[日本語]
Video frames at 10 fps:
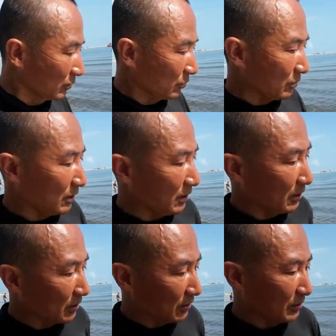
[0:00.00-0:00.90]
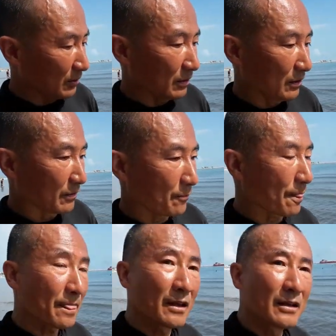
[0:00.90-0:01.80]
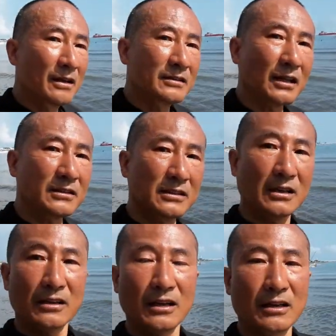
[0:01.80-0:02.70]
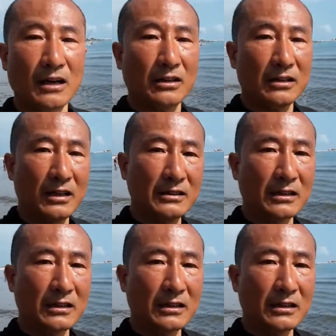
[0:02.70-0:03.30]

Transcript: 時々撮影したデータが消え